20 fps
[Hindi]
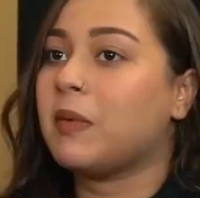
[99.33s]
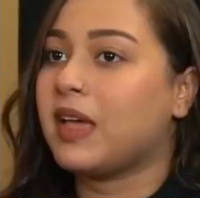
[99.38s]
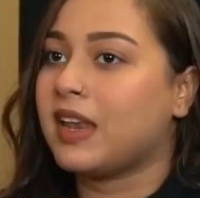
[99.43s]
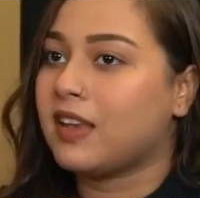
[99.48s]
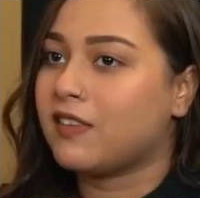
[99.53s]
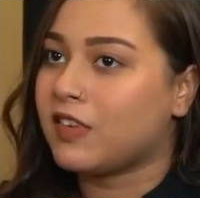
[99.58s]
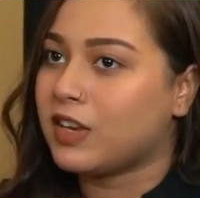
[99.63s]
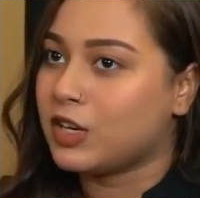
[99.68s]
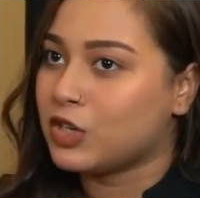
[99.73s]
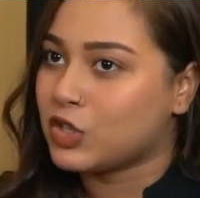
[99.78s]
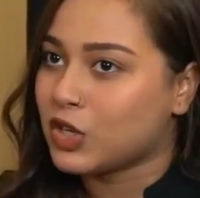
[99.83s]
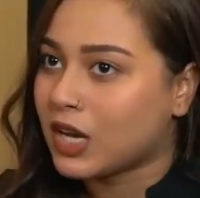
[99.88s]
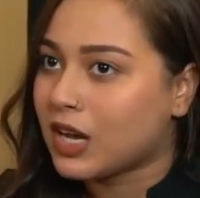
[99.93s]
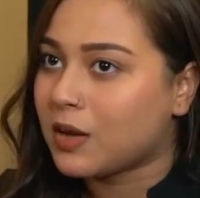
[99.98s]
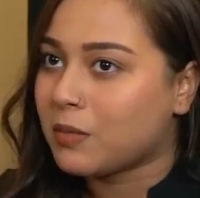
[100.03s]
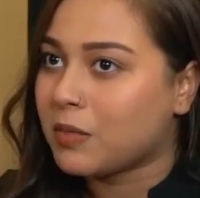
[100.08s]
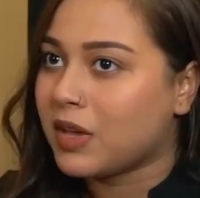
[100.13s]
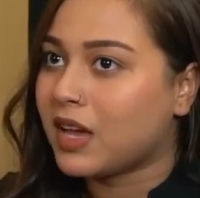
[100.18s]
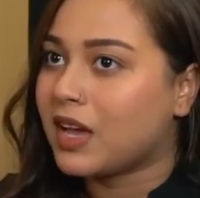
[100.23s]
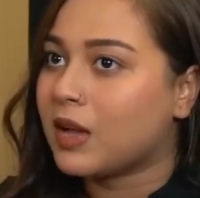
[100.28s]
मैंने वरीशा
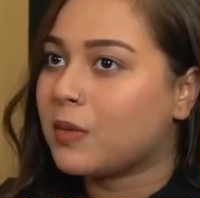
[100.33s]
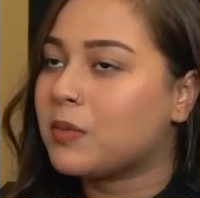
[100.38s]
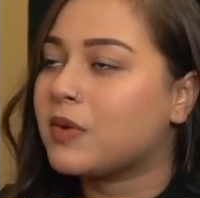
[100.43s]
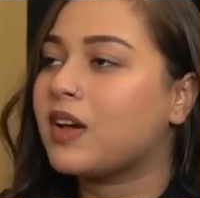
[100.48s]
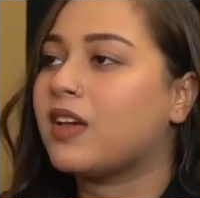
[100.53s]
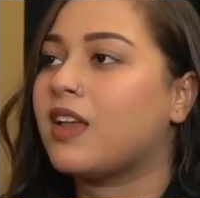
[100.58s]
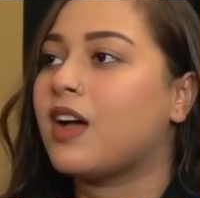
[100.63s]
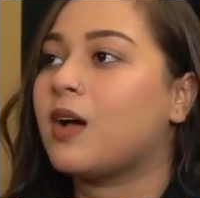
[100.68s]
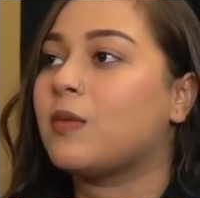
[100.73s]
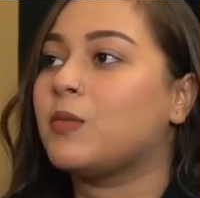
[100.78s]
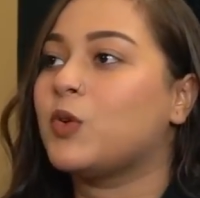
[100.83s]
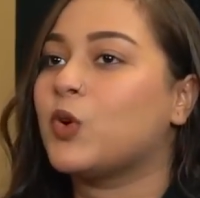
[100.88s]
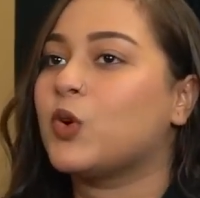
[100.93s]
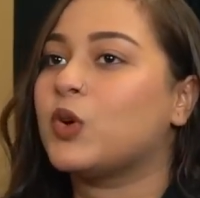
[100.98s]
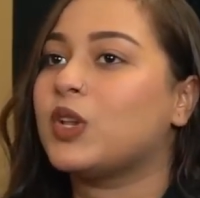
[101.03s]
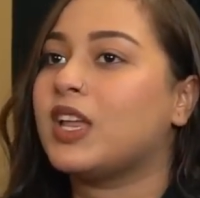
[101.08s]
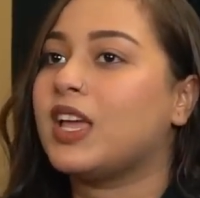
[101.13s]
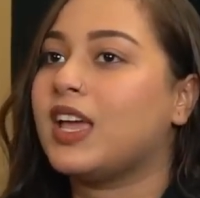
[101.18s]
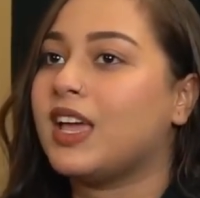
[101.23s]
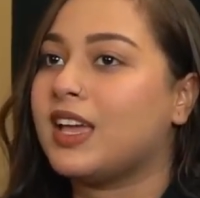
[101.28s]
का मेकअप करा हम
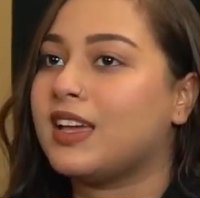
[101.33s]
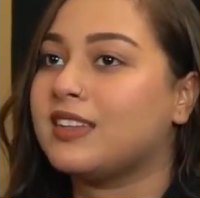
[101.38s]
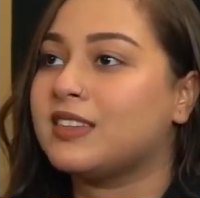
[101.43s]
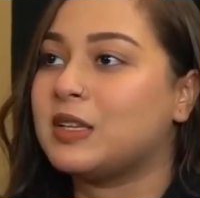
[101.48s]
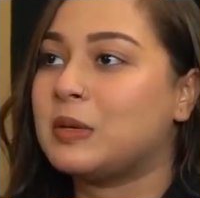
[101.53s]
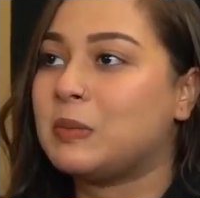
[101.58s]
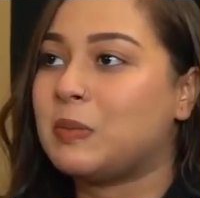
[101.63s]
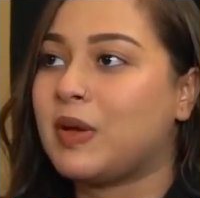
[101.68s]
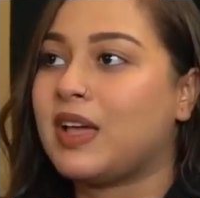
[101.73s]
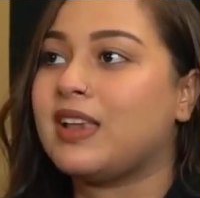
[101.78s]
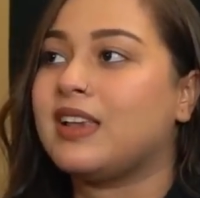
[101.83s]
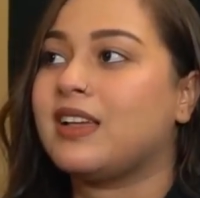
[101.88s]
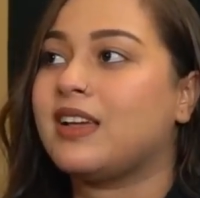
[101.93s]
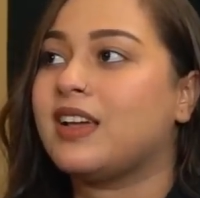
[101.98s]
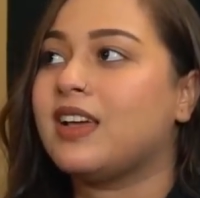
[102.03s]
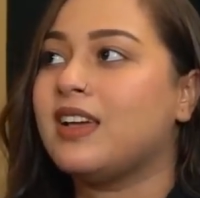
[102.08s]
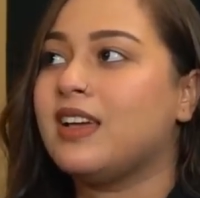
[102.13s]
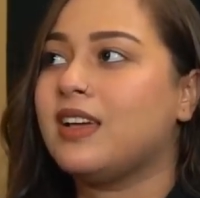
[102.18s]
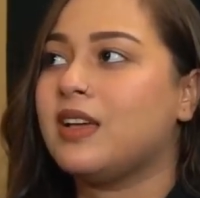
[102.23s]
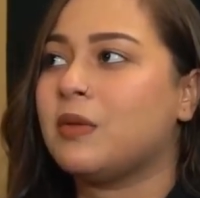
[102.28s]
लोगों ने एक दिन
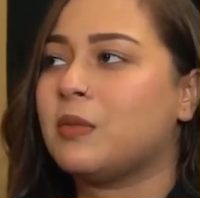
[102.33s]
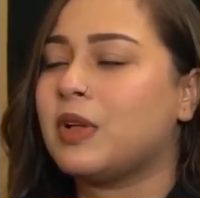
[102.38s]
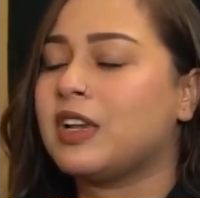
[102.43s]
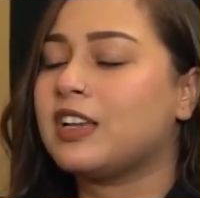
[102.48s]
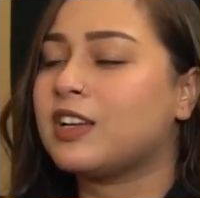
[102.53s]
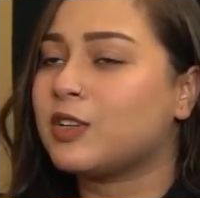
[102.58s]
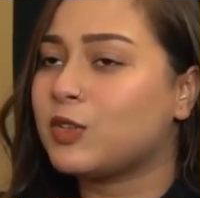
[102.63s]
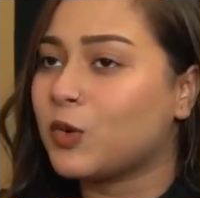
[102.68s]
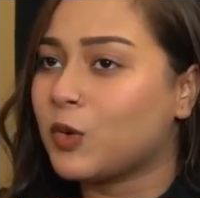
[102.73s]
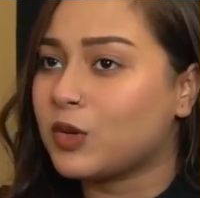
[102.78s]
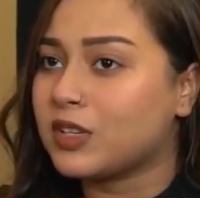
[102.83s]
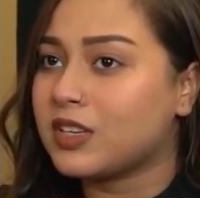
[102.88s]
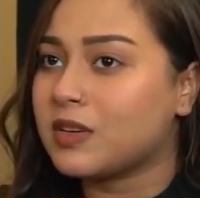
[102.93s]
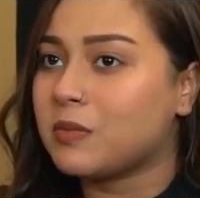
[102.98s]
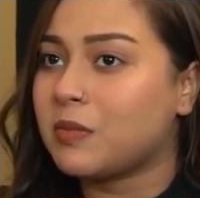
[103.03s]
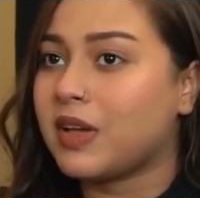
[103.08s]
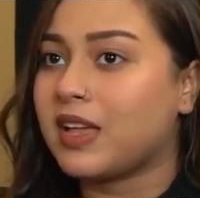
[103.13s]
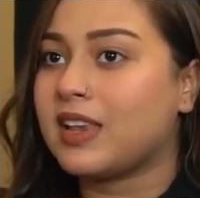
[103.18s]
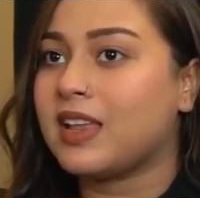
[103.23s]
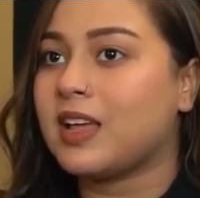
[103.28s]
पहले बल्कि दो
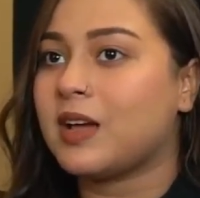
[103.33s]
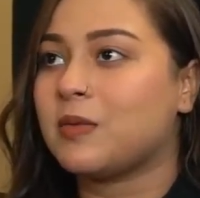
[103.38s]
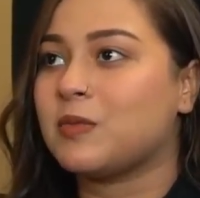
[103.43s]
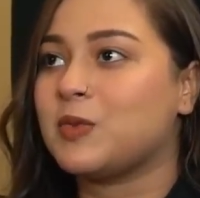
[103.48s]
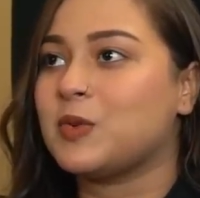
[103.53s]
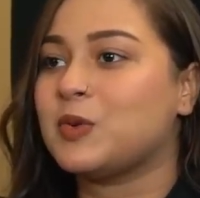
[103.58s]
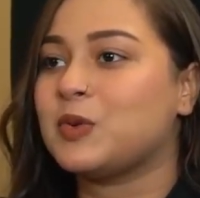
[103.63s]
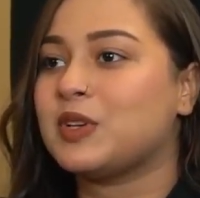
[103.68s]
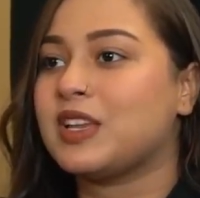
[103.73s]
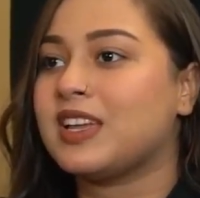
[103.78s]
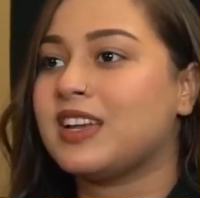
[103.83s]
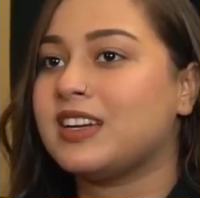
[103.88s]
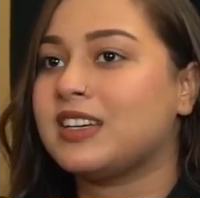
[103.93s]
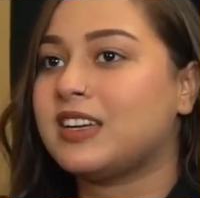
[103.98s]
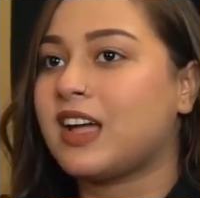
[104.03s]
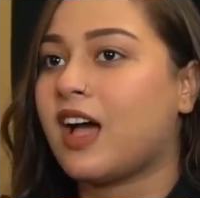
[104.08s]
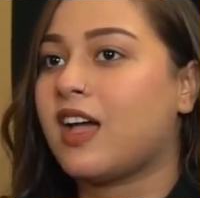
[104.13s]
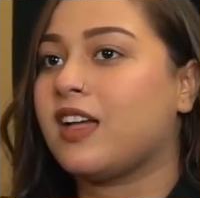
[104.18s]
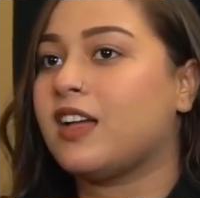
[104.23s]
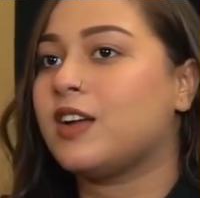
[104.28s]
दिन पहले हम लोगों ने
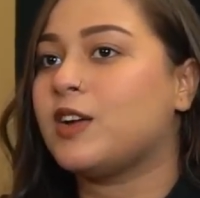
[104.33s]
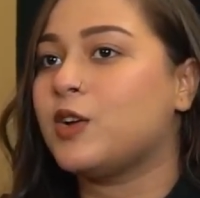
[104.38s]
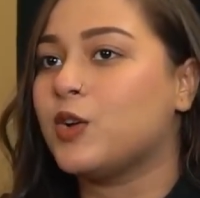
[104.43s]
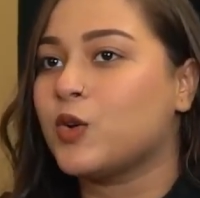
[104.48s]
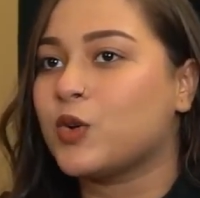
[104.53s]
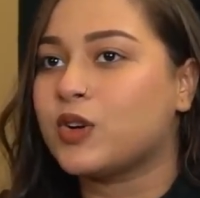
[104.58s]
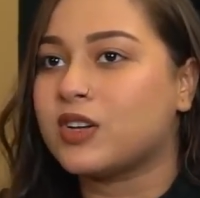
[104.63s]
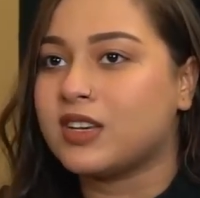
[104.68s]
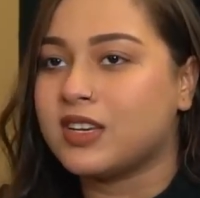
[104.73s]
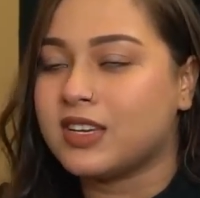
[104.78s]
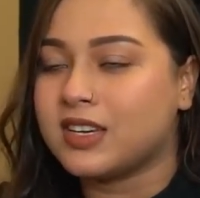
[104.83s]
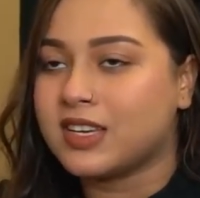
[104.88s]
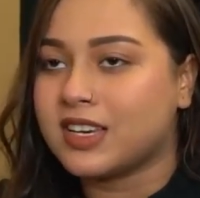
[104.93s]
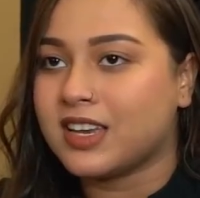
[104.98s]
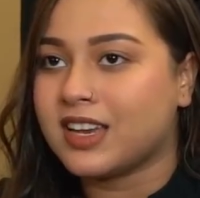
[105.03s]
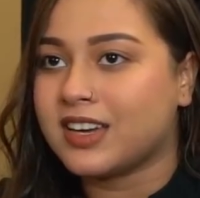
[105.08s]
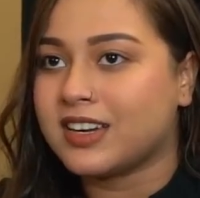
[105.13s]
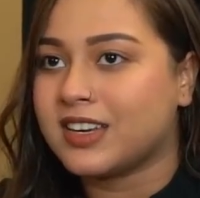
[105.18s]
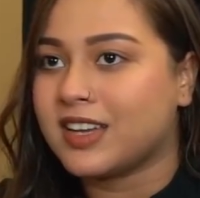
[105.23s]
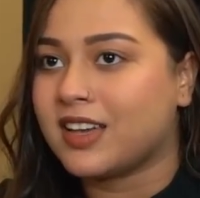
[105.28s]
इंटायर लुक
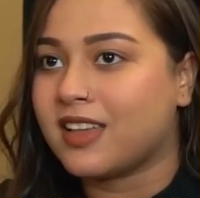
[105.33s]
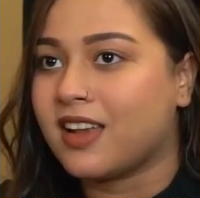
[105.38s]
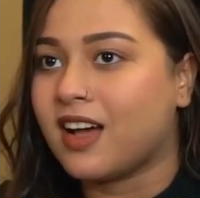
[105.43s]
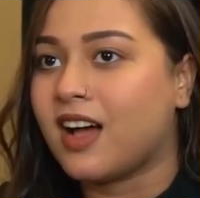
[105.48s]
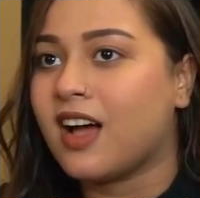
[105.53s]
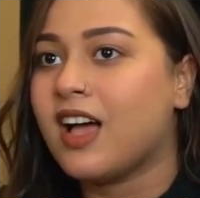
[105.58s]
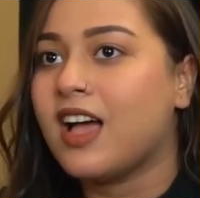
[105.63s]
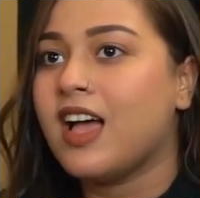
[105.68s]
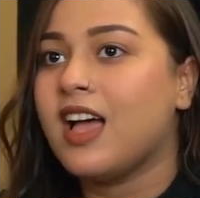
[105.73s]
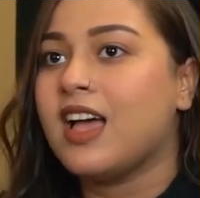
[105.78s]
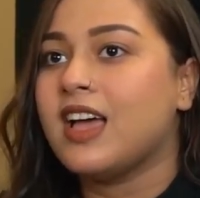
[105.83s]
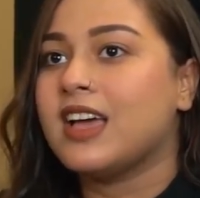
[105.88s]
रिक्रिएट करा